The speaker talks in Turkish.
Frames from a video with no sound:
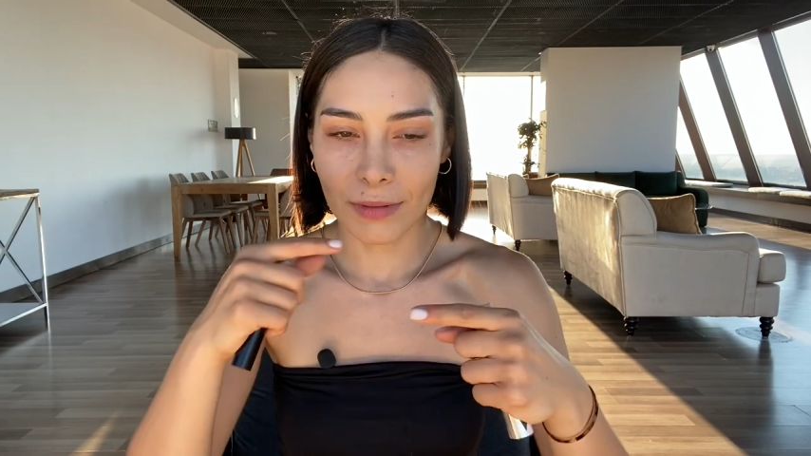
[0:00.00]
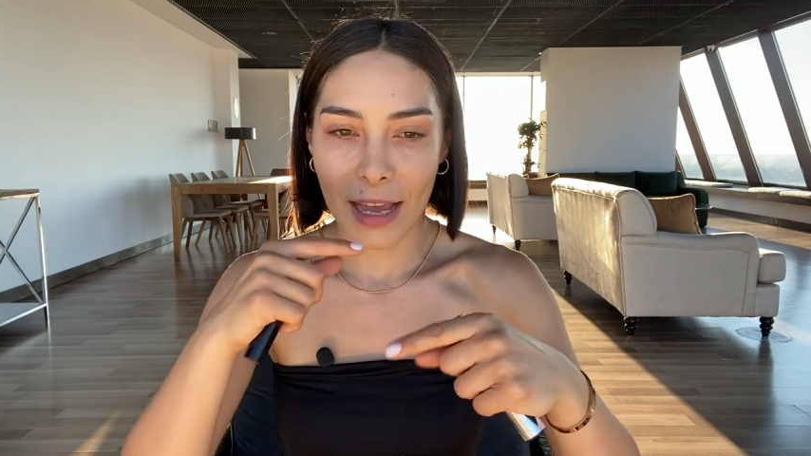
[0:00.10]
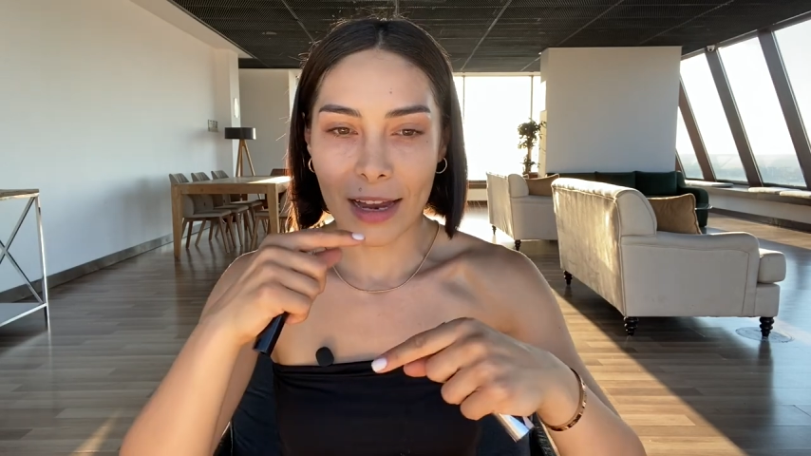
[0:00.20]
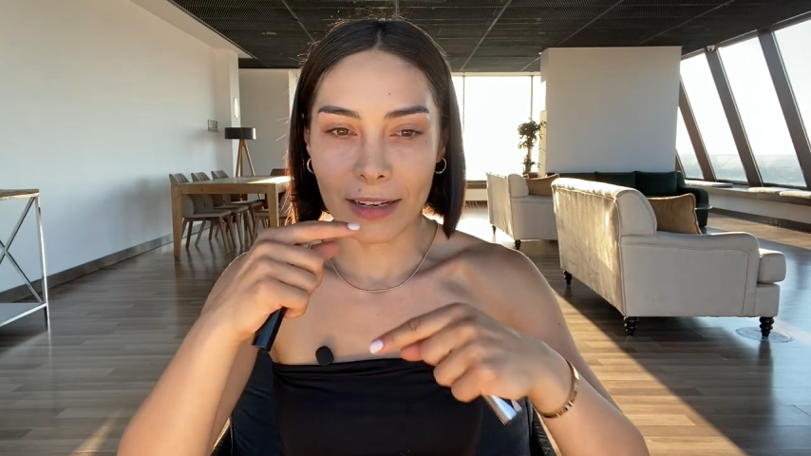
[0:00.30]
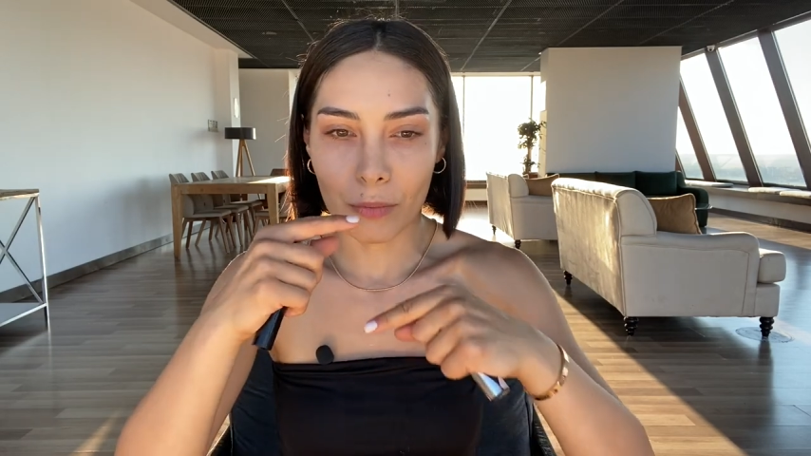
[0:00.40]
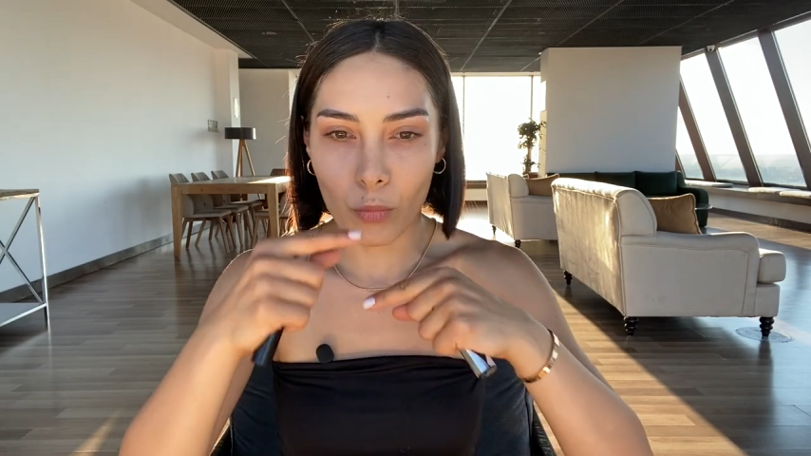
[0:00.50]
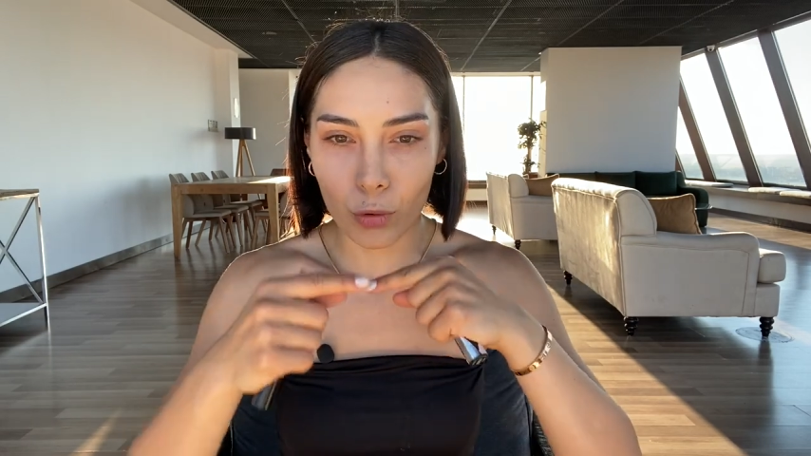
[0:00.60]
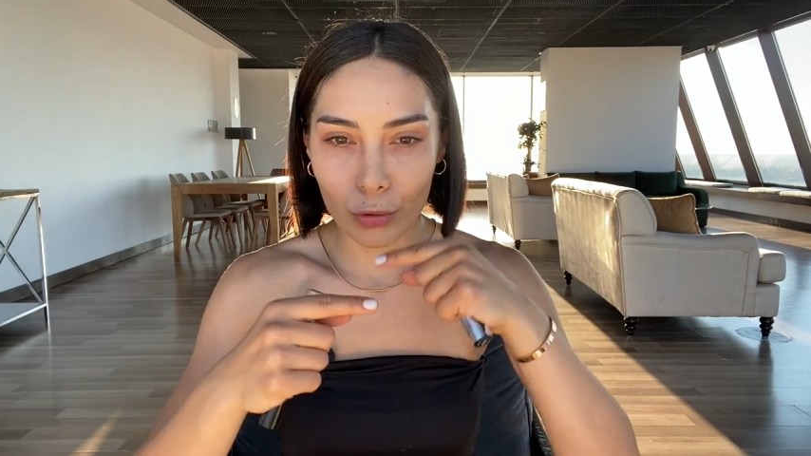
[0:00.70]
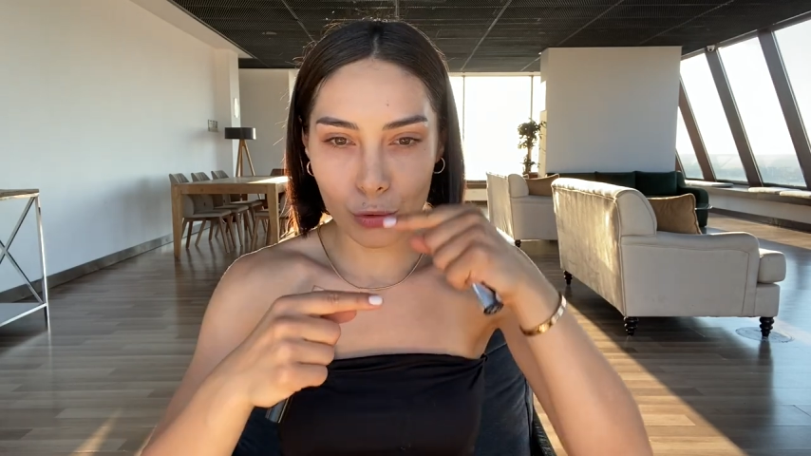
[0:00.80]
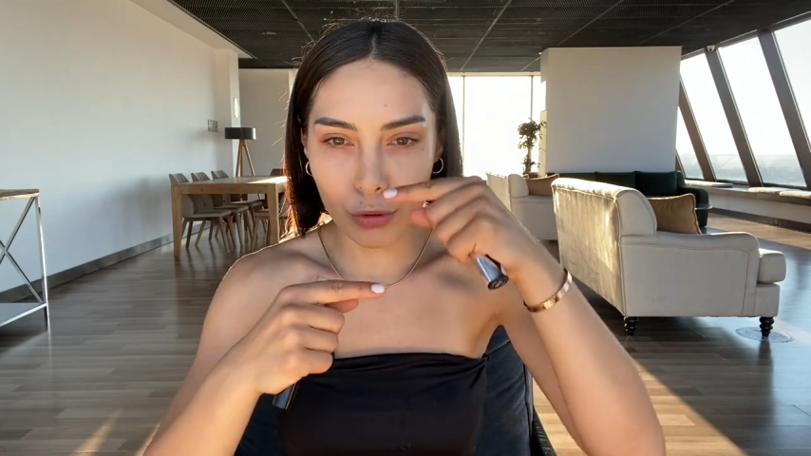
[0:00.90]
Yani
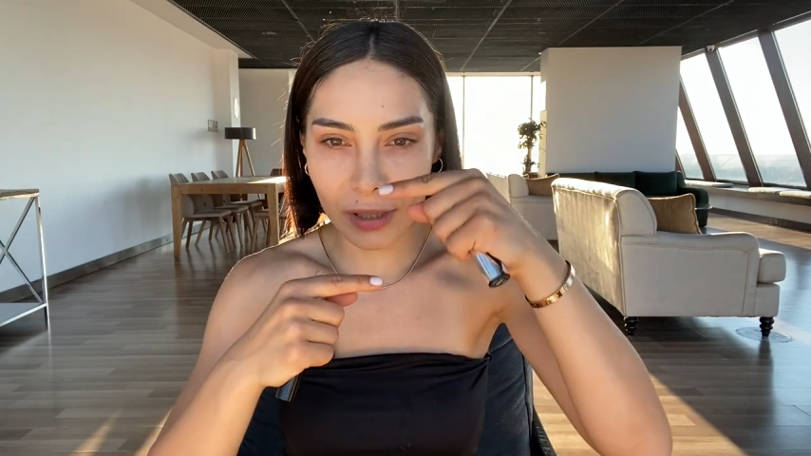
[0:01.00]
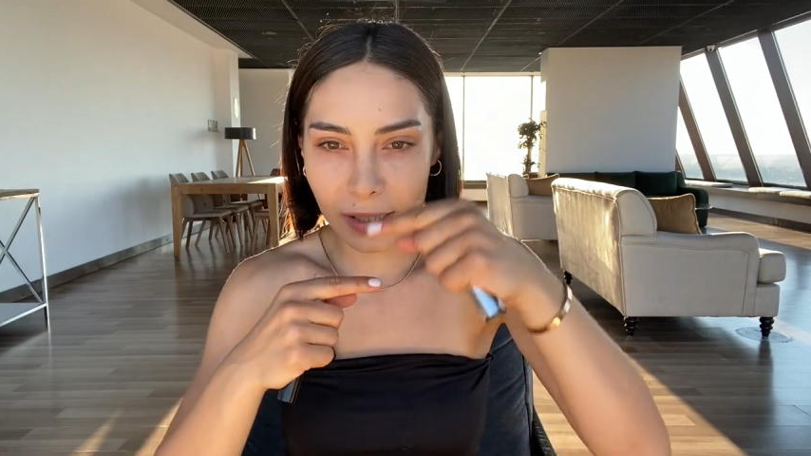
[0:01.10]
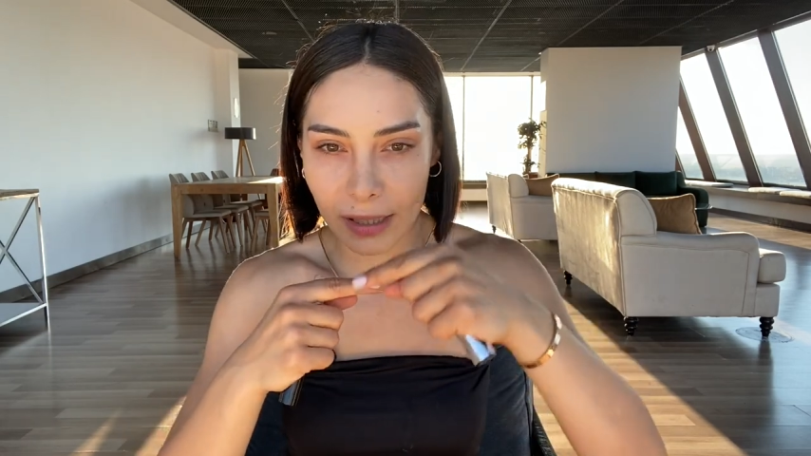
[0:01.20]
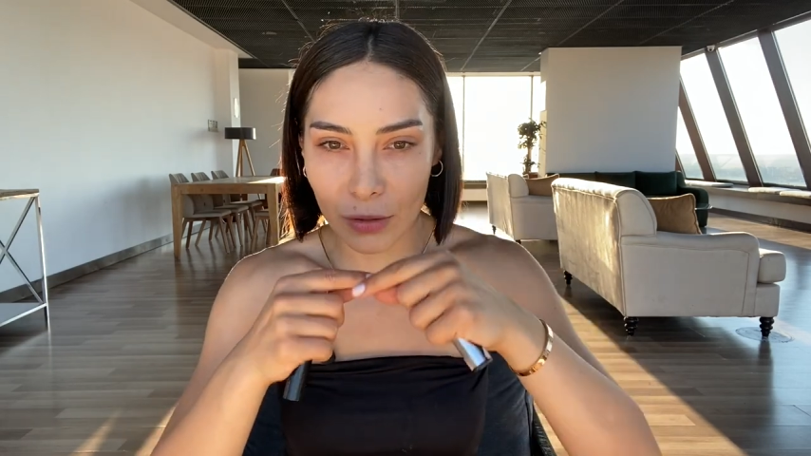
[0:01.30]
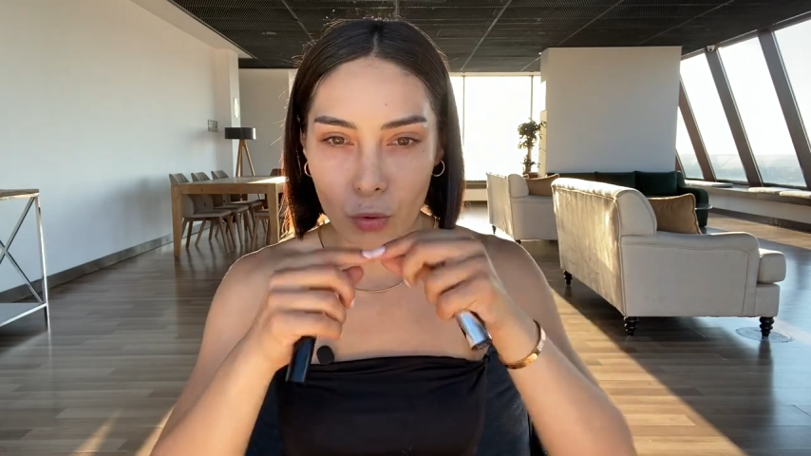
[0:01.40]
morun üstüne sarı